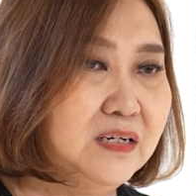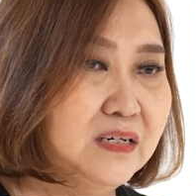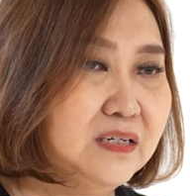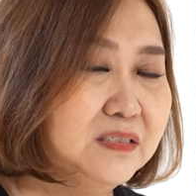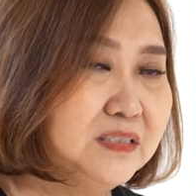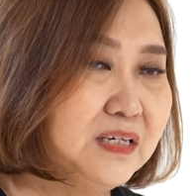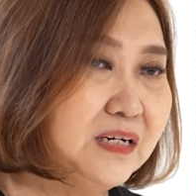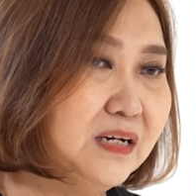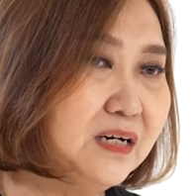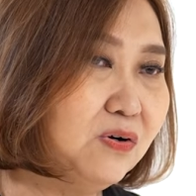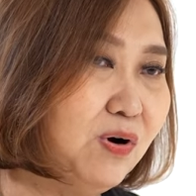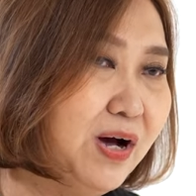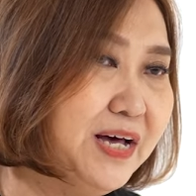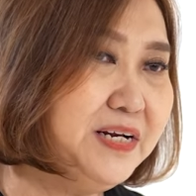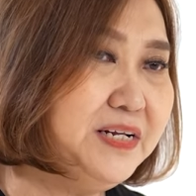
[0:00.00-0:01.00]
Secara
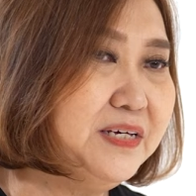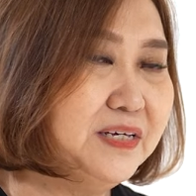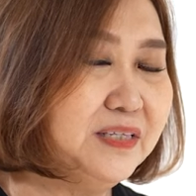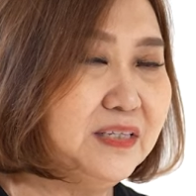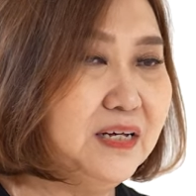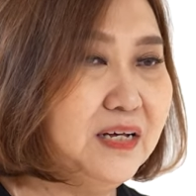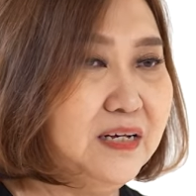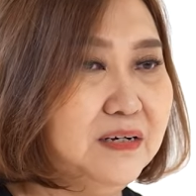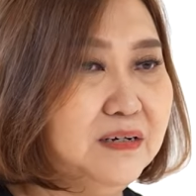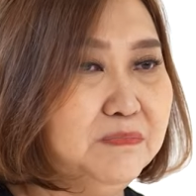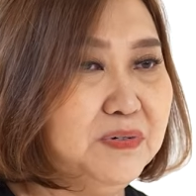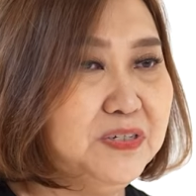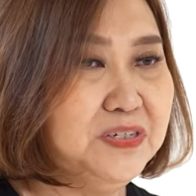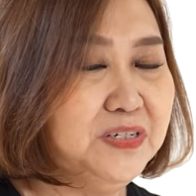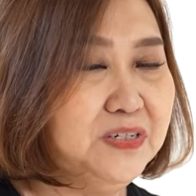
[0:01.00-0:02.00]
rohani kita
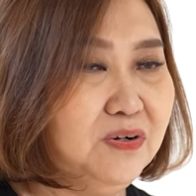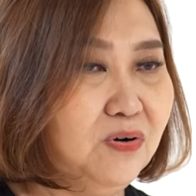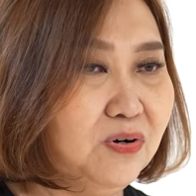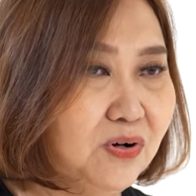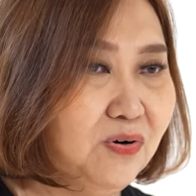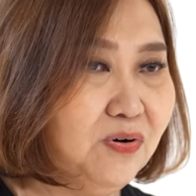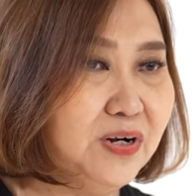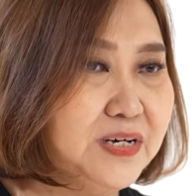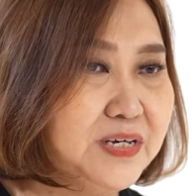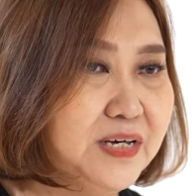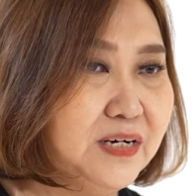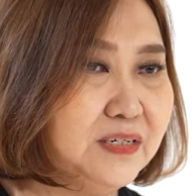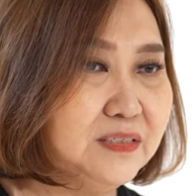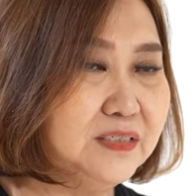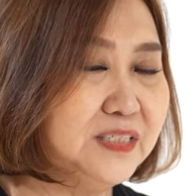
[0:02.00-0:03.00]
menjadi orang-orang
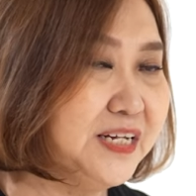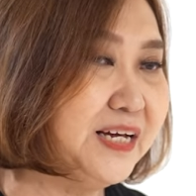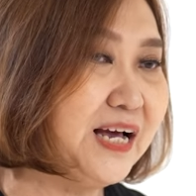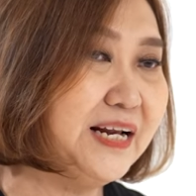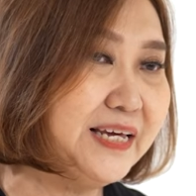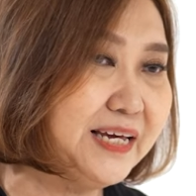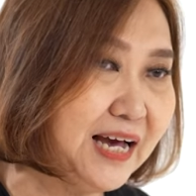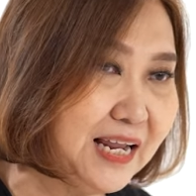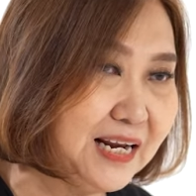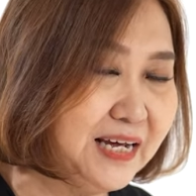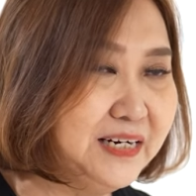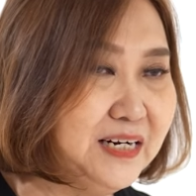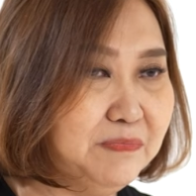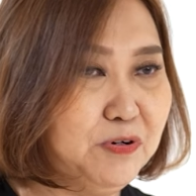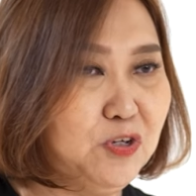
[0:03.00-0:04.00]
yang seringkali kalah
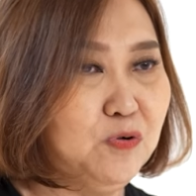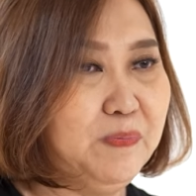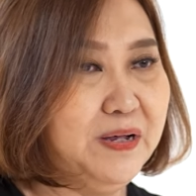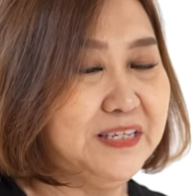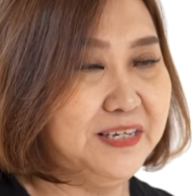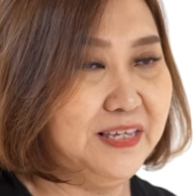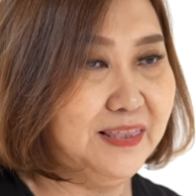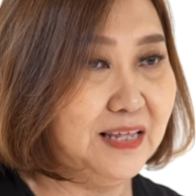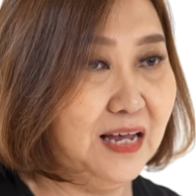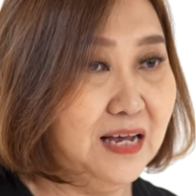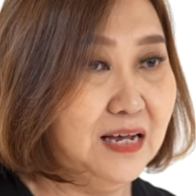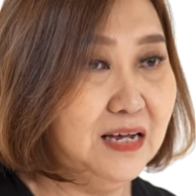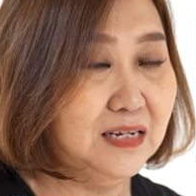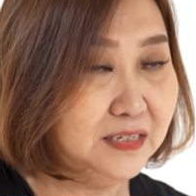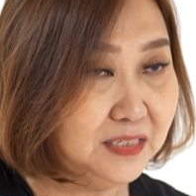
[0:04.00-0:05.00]
dalam kehidupan kita.
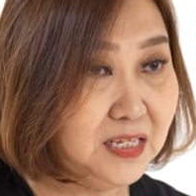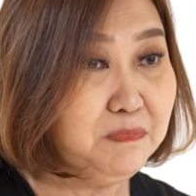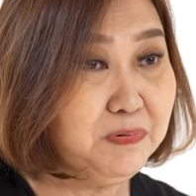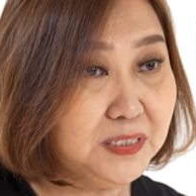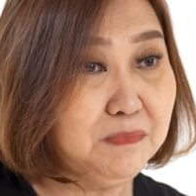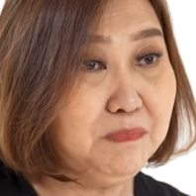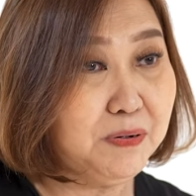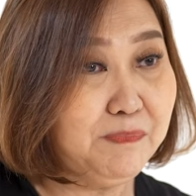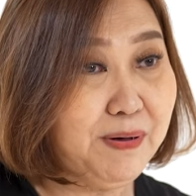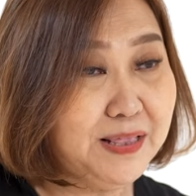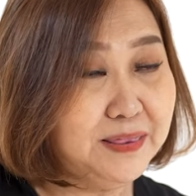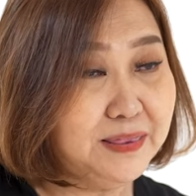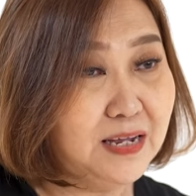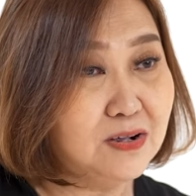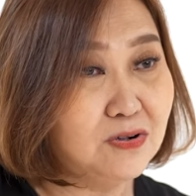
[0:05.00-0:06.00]
Kita bisa
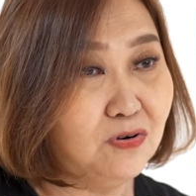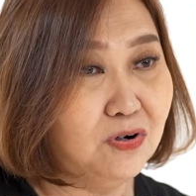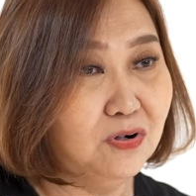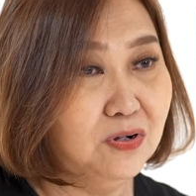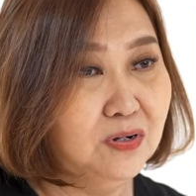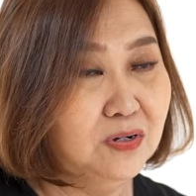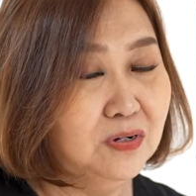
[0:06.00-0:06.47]
berpantang kok